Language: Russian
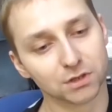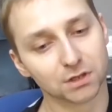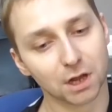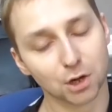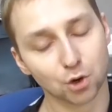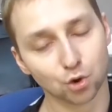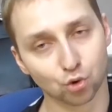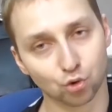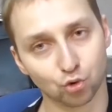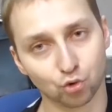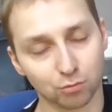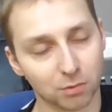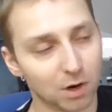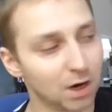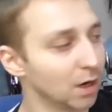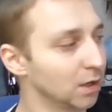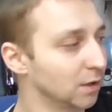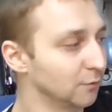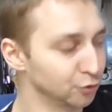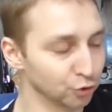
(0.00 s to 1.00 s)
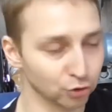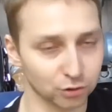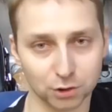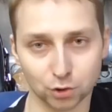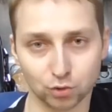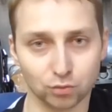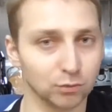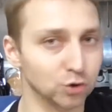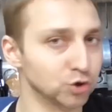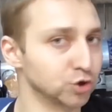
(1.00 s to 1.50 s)
недалеку ума, а я
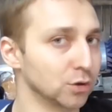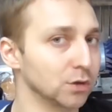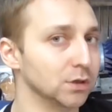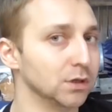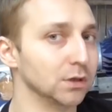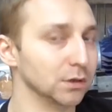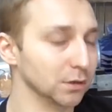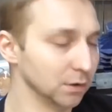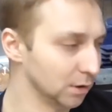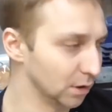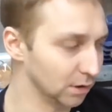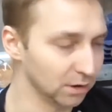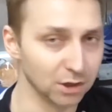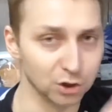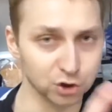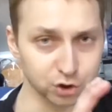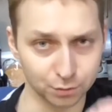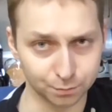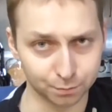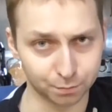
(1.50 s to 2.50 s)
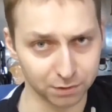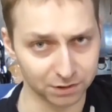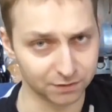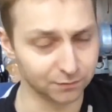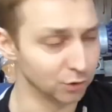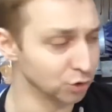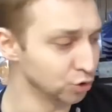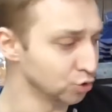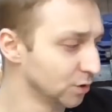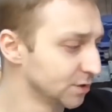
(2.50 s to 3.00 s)
все-таки думаю, что это я дальше
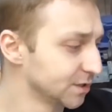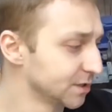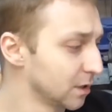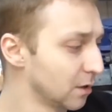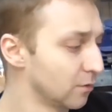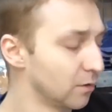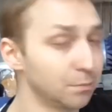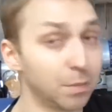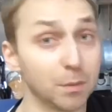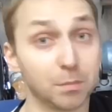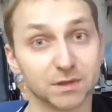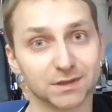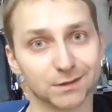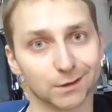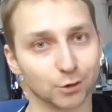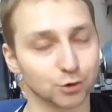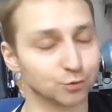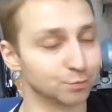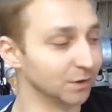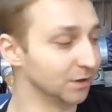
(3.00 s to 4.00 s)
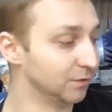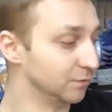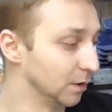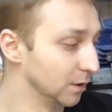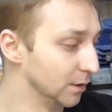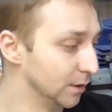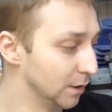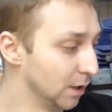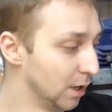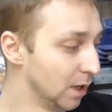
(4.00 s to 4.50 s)
подтвержу эти слова, попытаюсь
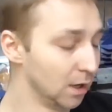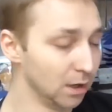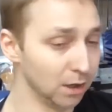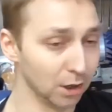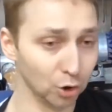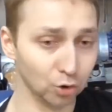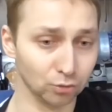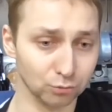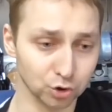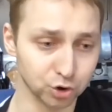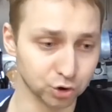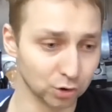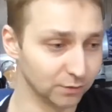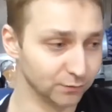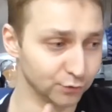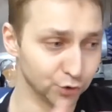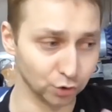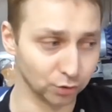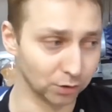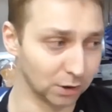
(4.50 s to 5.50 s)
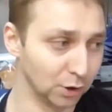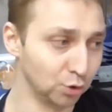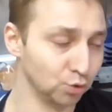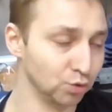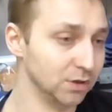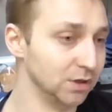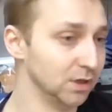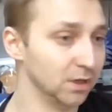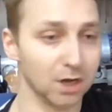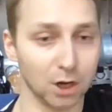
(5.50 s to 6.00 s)
подтвердить. Я думаю, что это все-таки
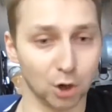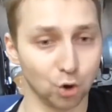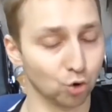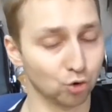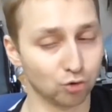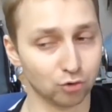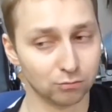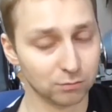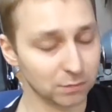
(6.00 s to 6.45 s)
люди недалеку